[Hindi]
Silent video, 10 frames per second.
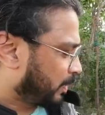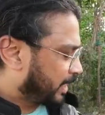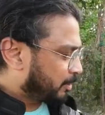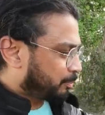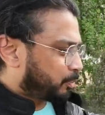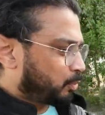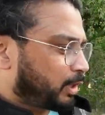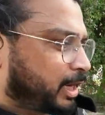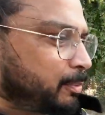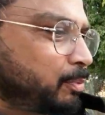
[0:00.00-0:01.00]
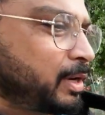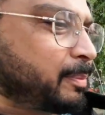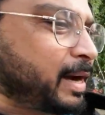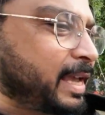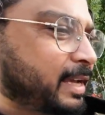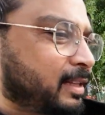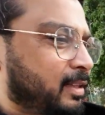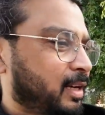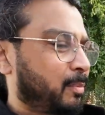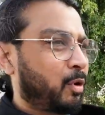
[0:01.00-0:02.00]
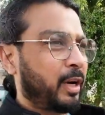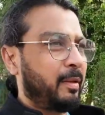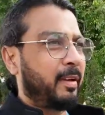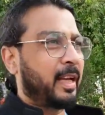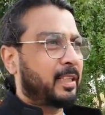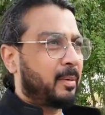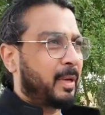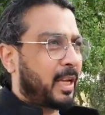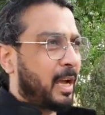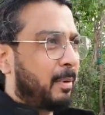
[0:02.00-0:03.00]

भाई ये पूरी की पूरी बाइक के अंदर ना मॉडिफिकेशन में क्या